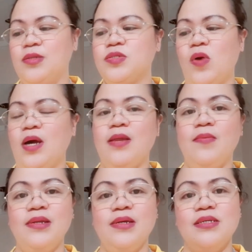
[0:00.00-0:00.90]
So, ang
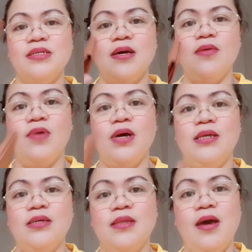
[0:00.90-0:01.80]
laman ng isang
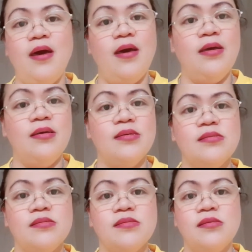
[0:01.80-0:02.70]
wallet ay
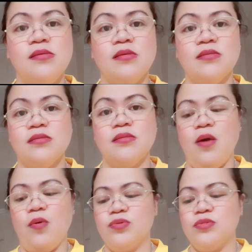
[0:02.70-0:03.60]

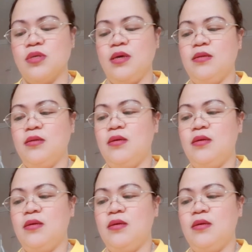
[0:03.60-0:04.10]
6,000.